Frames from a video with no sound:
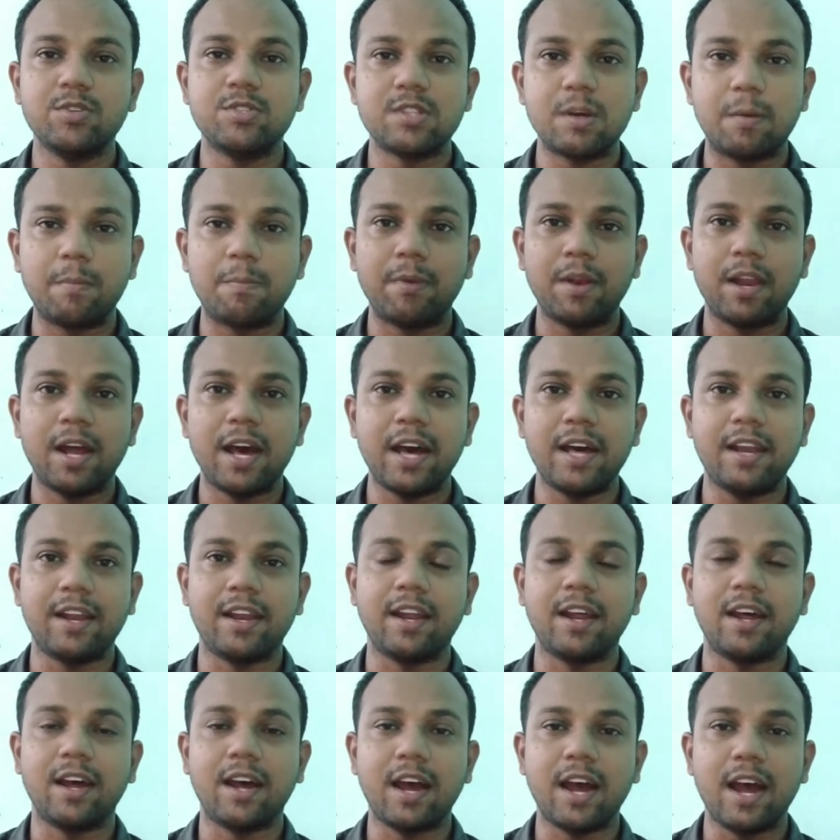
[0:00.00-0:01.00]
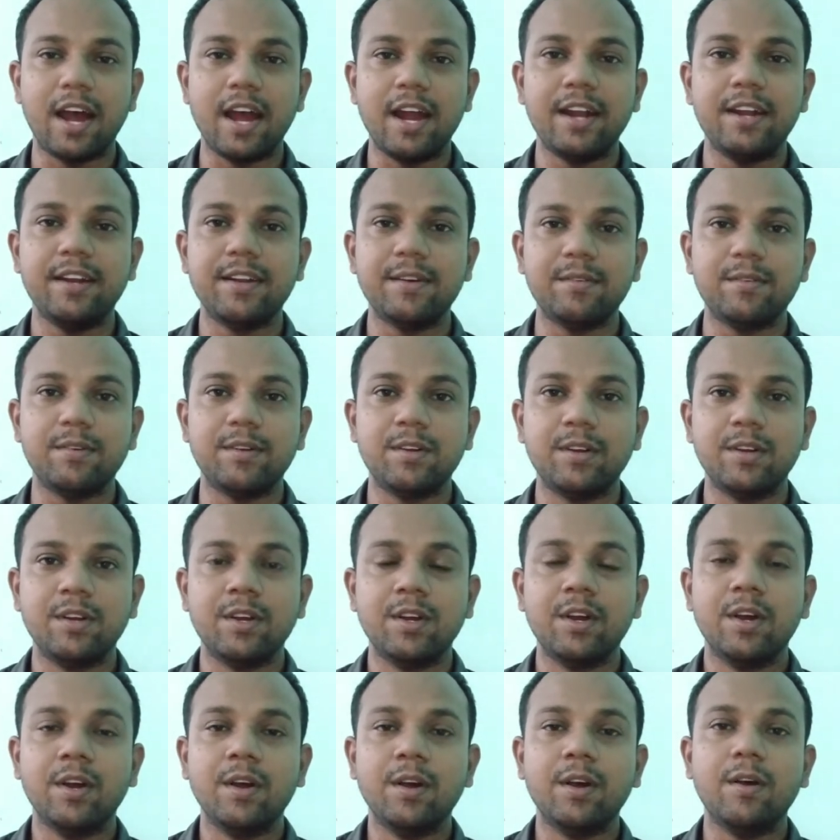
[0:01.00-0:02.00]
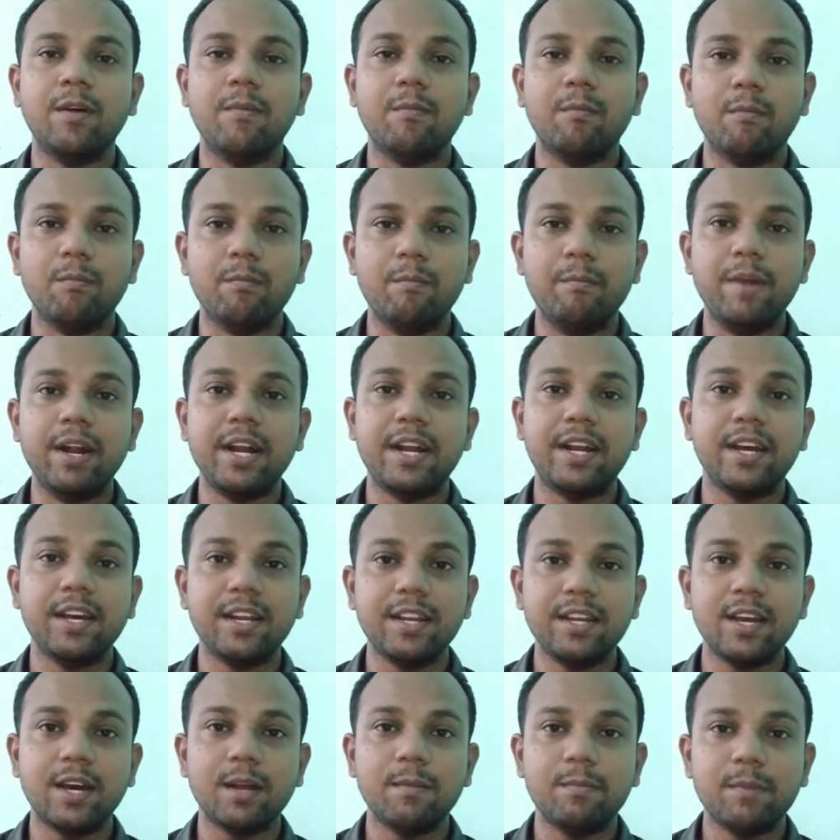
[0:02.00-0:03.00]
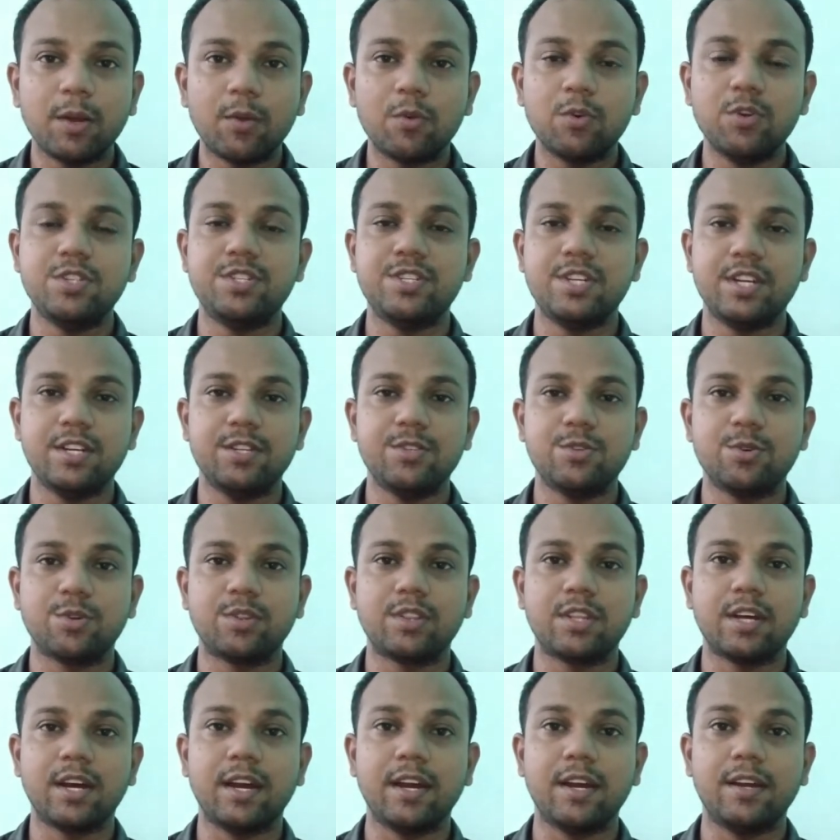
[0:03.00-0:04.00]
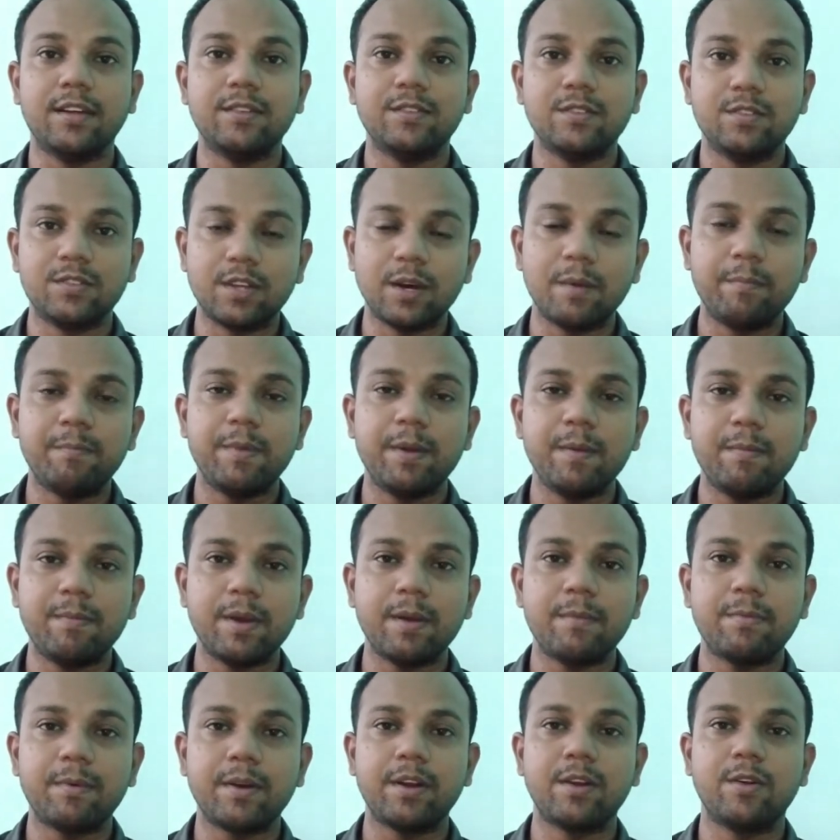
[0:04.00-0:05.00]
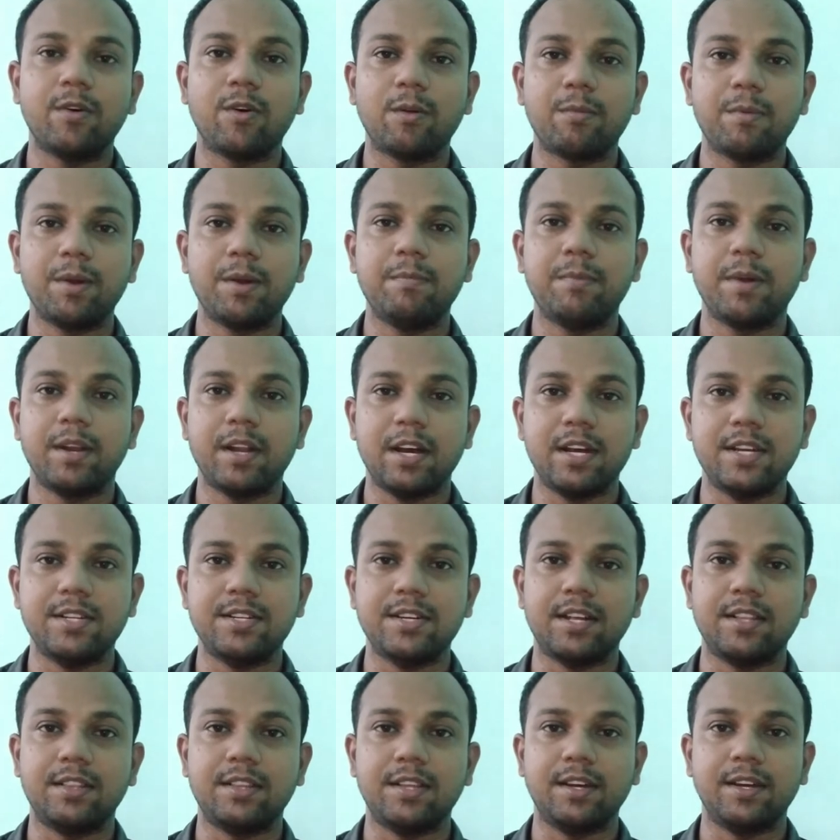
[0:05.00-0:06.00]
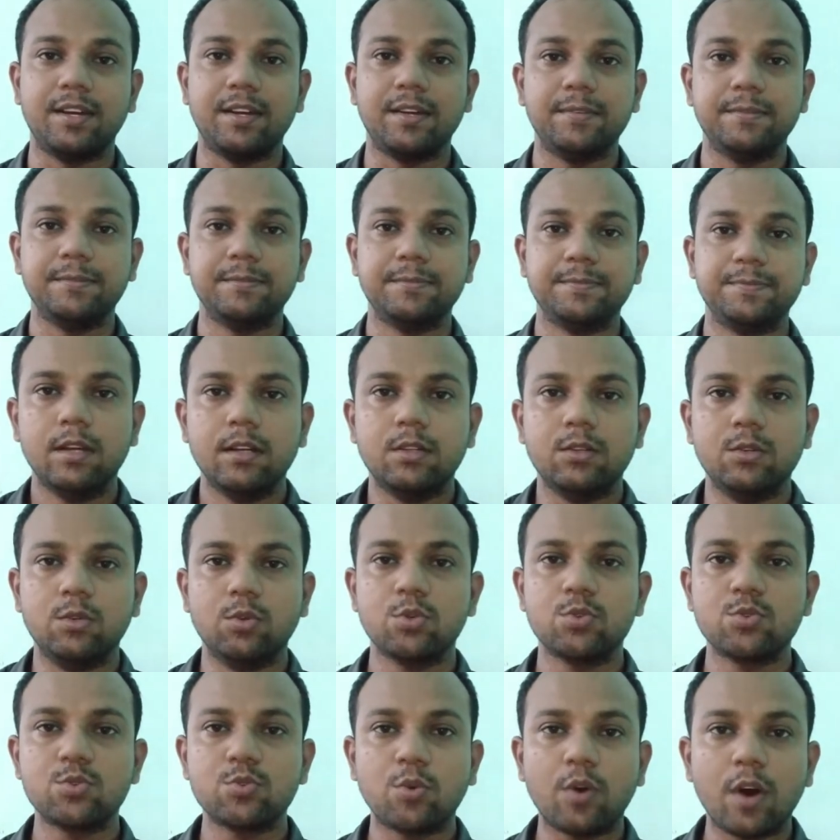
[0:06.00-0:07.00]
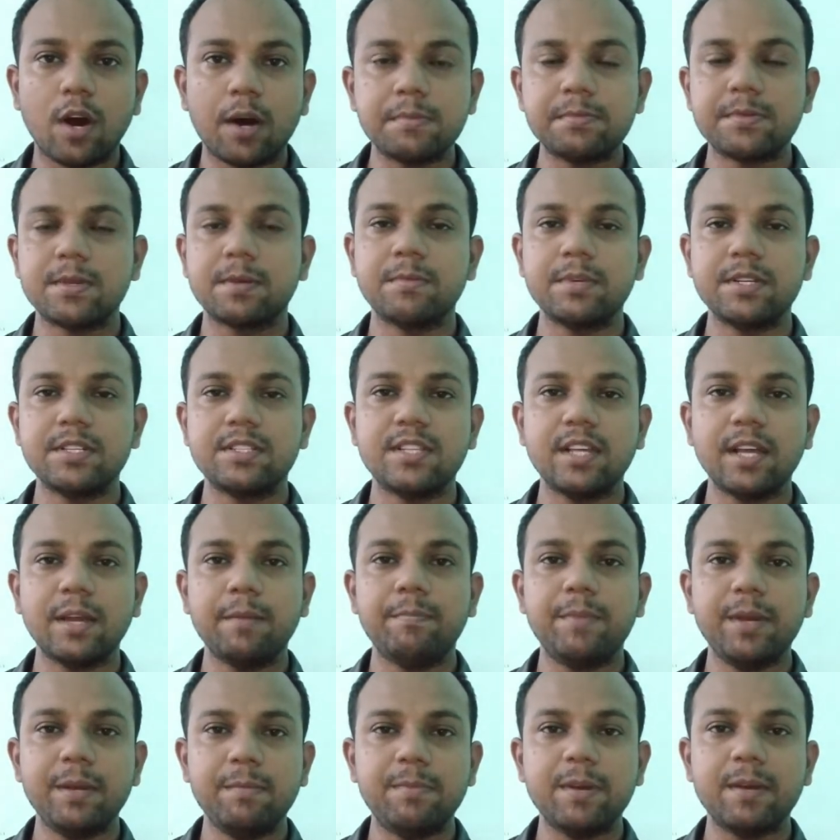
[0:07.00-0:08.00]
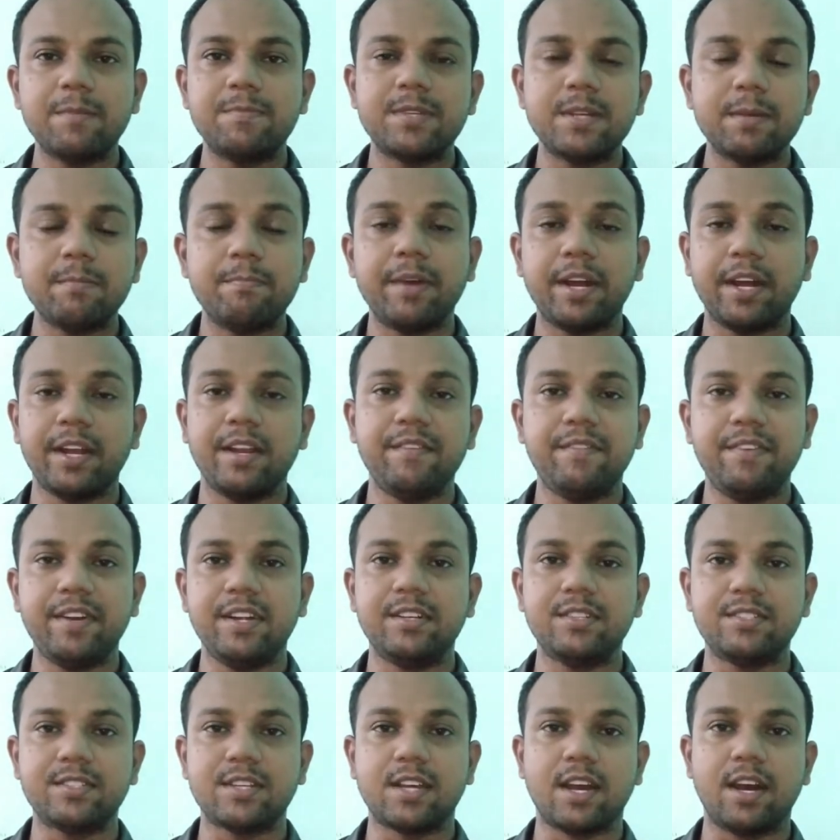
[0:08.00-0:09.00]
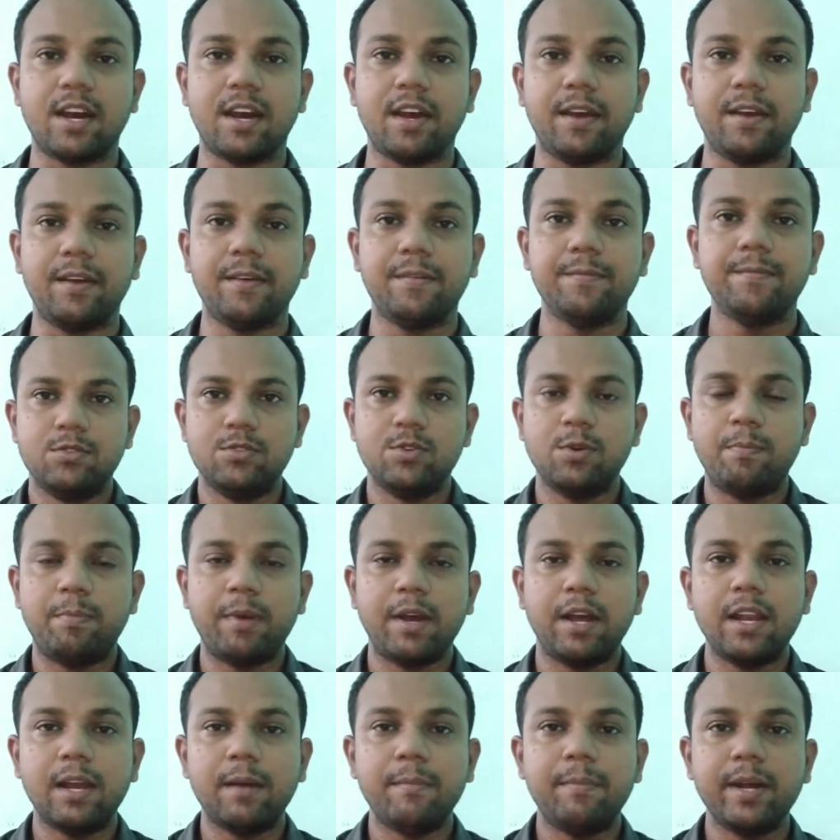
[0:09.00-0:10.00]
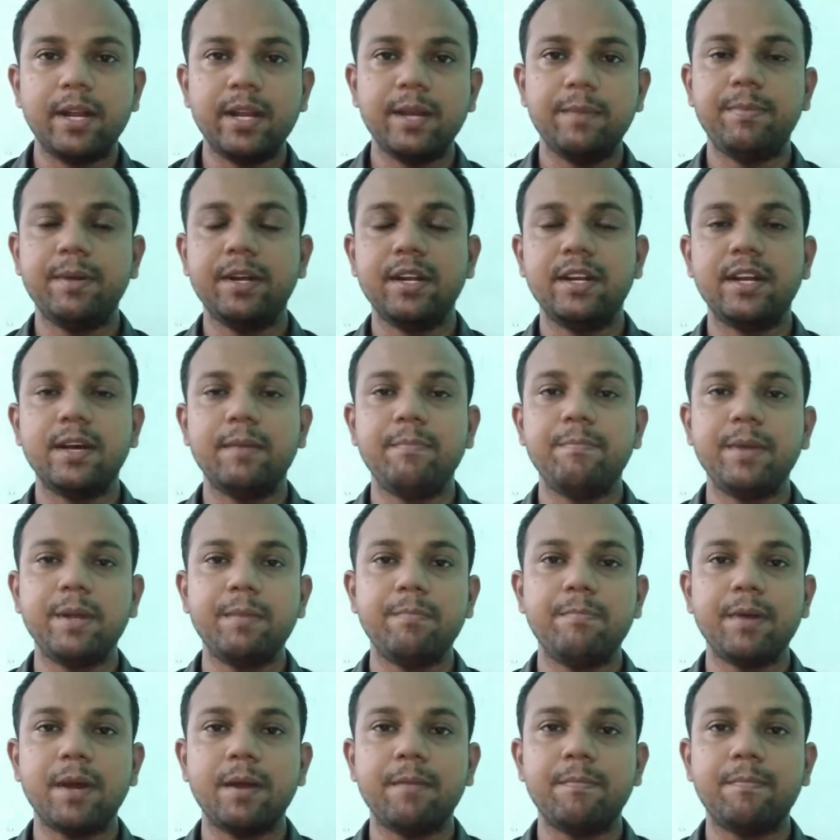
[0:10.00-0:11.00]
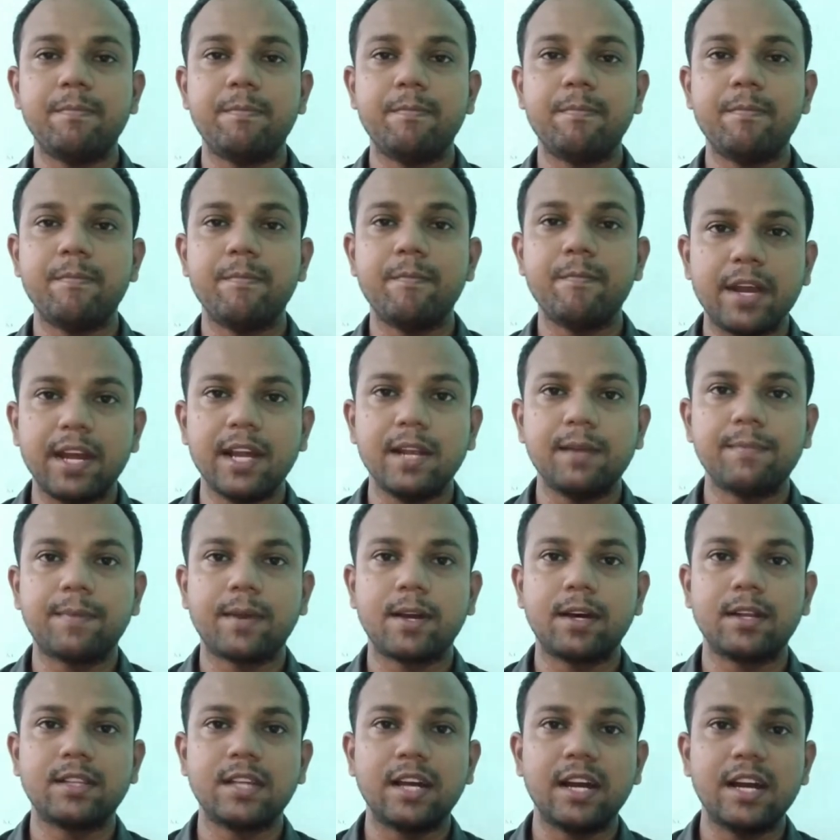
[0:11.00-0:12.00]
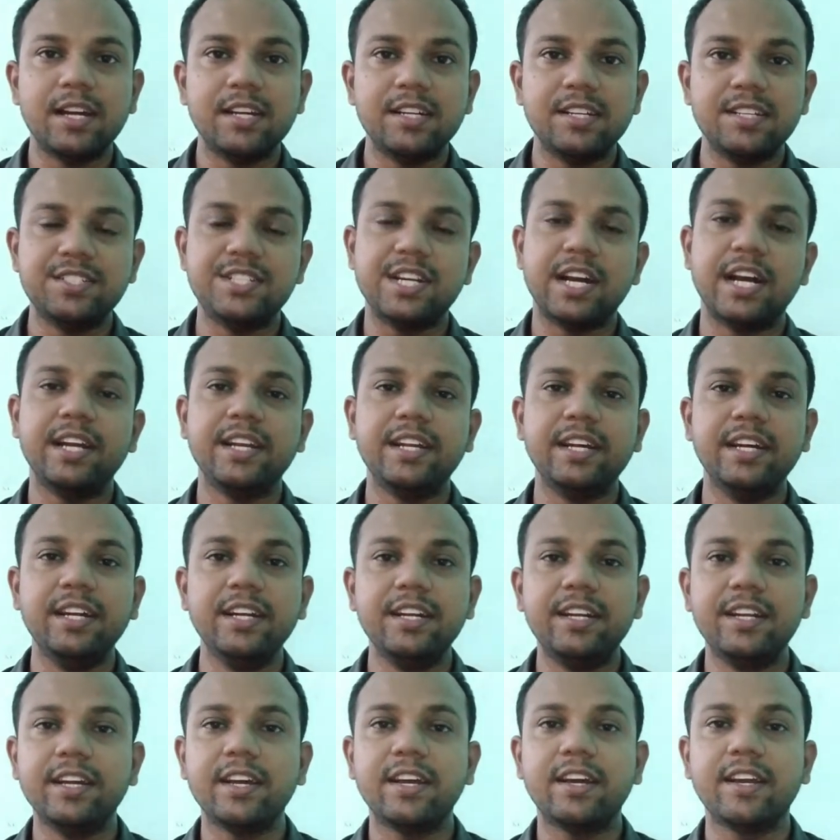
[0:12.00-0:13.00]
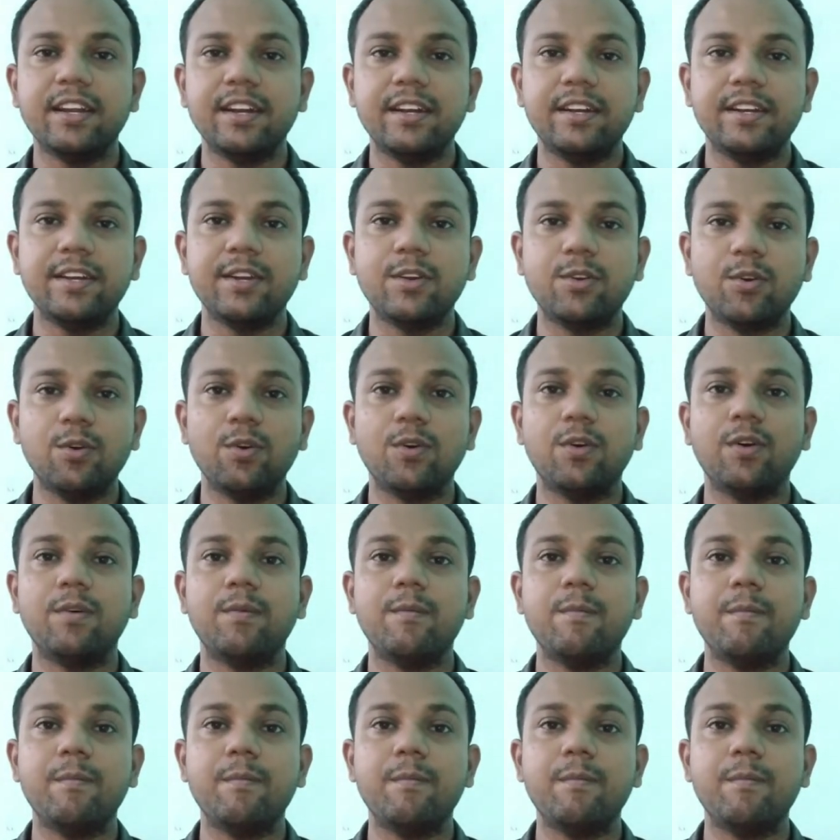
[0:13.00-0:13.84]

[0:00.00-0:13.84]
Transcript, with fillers: कोई सप्लायर एंड मटेरियल में कोई चेंज होता है तब पीपीएफ के डॉक्यूमेंट बनाए जाते हैं दोस्तों अब समझते हैं पीपीएफ से बेनिफिट्स क्या है जो पहला बेनिफिट है पीपीएफ हेल्प करता है डिजाइन इंटीग्रिटी को